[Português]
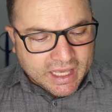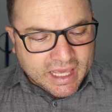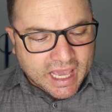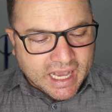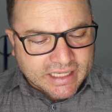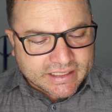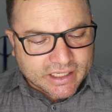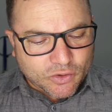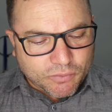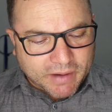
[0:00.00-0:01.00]
E eis
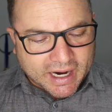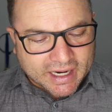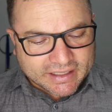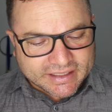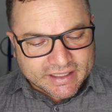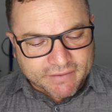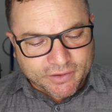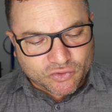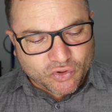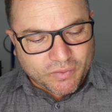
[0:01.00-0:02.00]
que no mar se
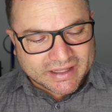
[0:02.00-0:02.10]
levantou uma